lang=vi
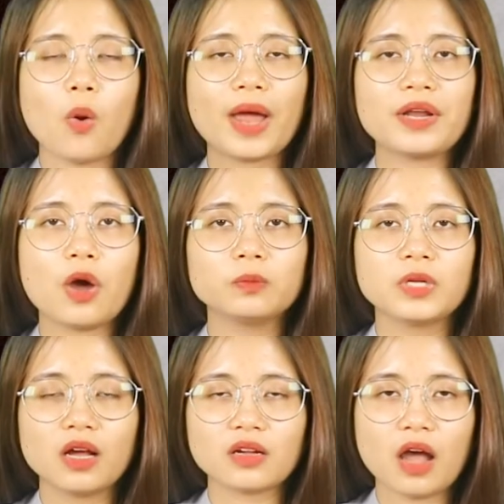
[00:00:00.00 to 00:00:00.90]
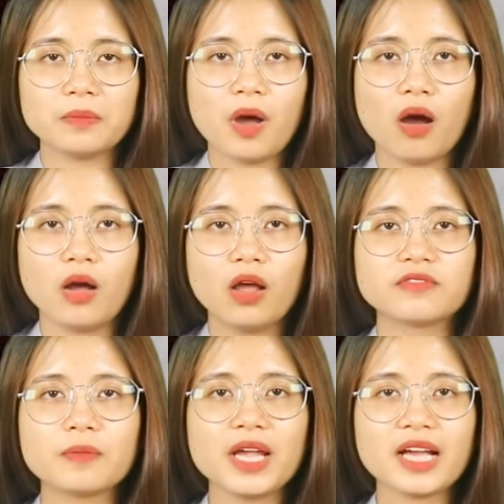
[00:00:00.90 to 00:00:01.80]
hòa đồng, cởi mở
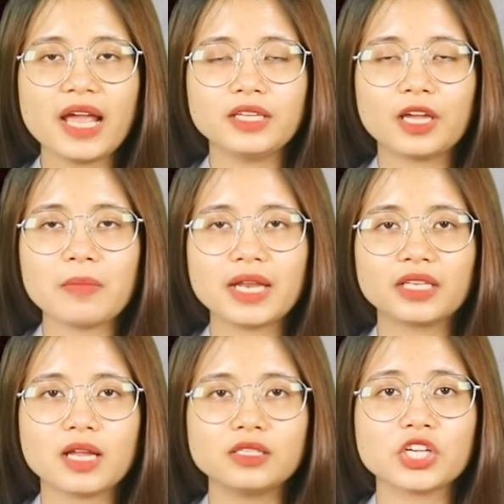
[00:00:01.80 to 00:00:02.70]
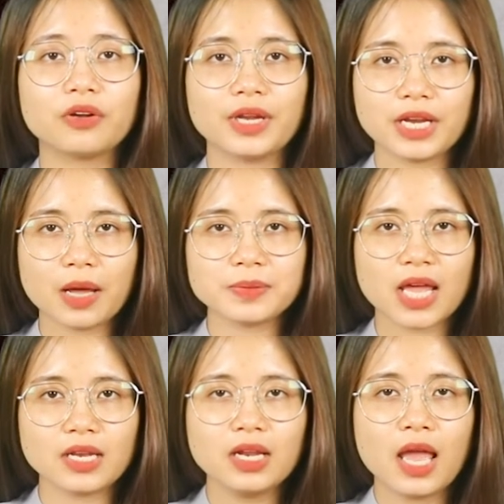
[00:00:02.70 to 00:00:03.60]
và biết cách khiến bản thân trở nên hấp
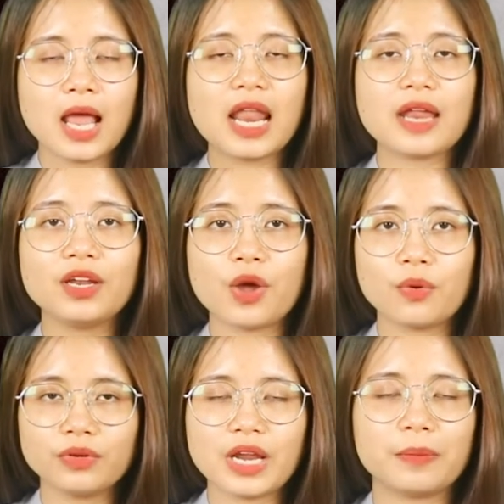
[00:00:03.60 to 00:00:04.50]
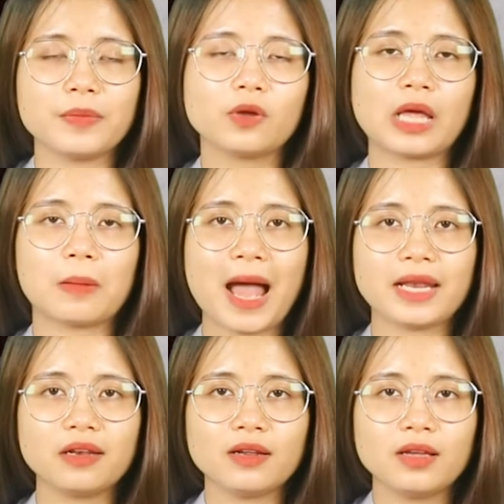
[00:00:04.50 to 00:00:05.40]
dẫn là điều để miêu tả
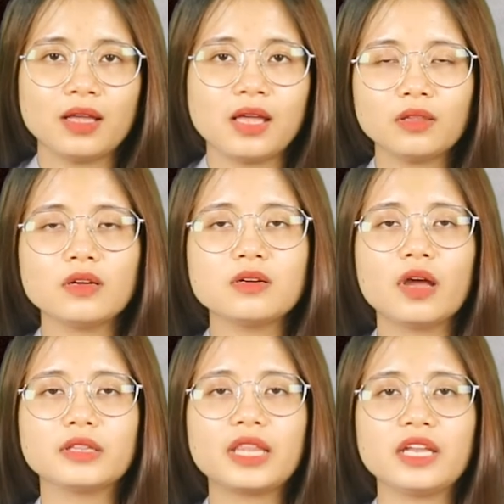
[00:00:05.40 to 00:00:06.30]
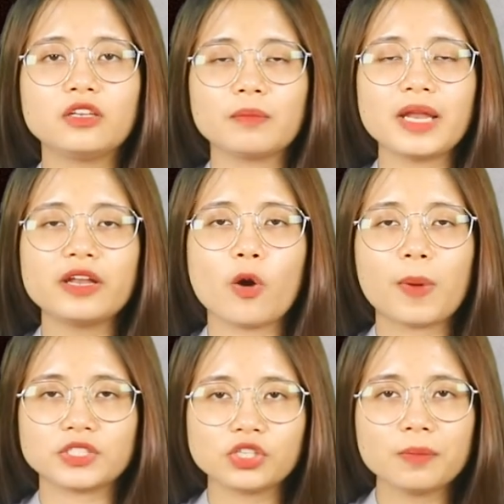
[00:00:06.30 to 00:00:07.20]
bạn. Những người tên thường bắt đầu
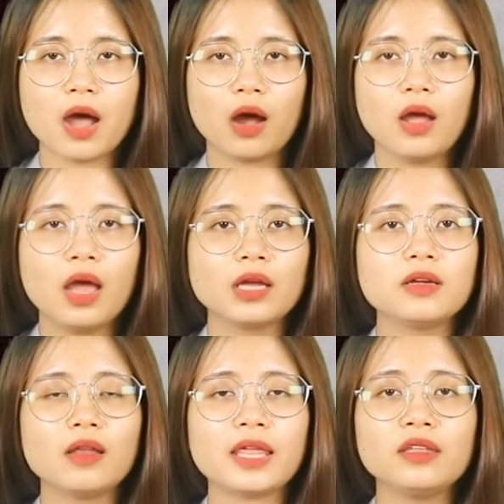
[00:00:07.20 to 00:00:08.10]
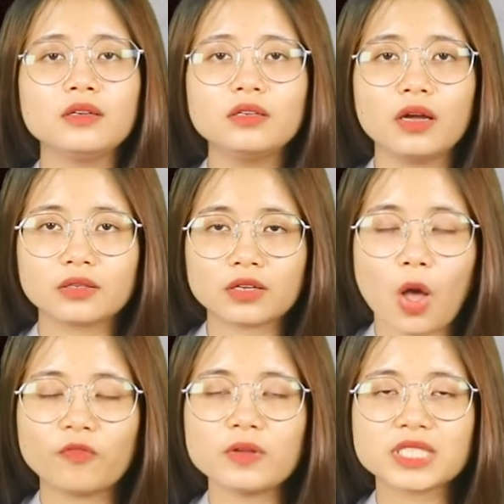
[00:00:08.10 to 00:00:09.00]
bằng chữ bờ thường là những người
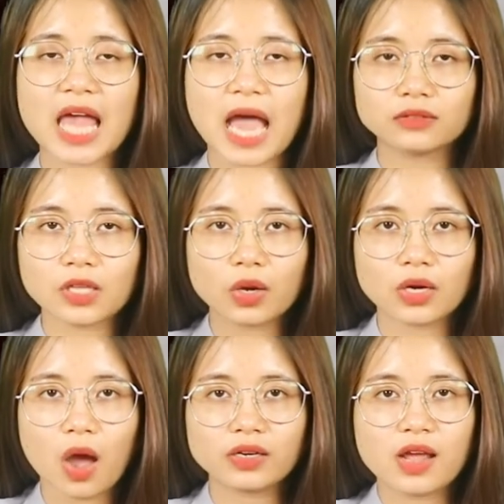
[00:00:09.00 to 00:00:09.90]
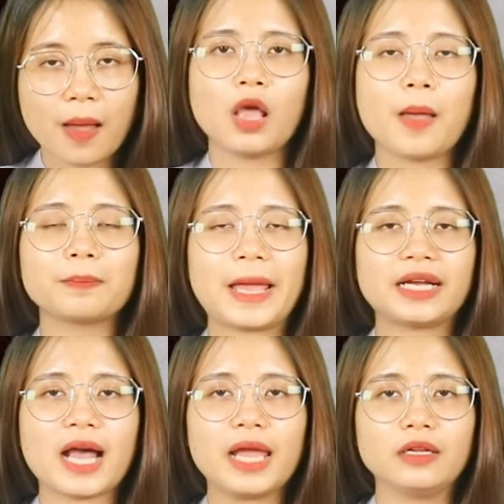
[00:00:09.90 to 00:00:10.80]
có vóc dáng thon gọn,
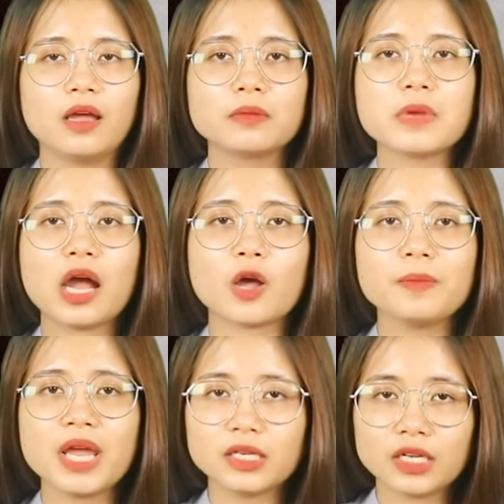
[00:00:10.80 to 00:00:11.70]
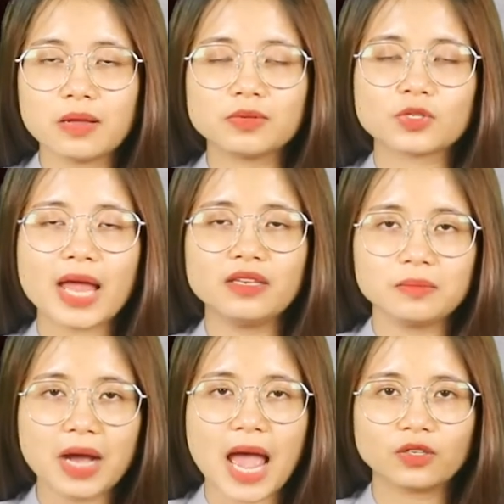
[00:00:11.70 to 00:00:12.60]
mảnh khảnh bởi họ biết kiểm soát
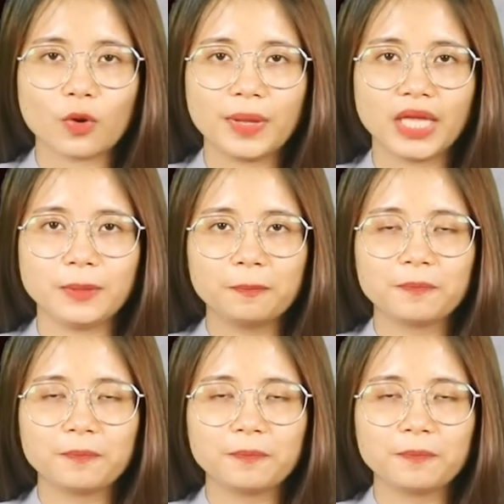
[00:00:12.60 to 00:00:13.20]
những bữa ăn của mình.